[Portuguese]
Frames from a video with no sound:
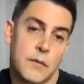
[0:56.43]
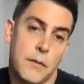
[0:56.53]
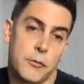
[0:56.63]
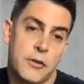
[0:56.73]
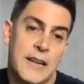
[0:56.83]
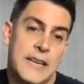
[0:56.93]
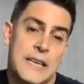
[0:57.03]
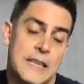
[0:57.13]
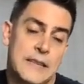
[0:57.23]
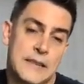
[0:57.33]
Reposei na
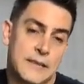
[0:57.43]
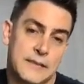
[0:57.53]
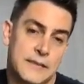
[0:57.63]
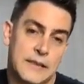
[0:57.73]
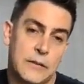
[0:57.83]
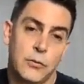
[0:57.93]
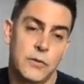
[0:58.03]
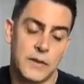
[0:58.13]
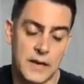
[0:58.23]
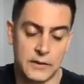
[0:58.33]
quinta, tá tudo
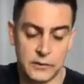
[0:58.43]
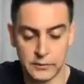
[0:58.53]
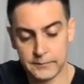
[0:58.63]
certo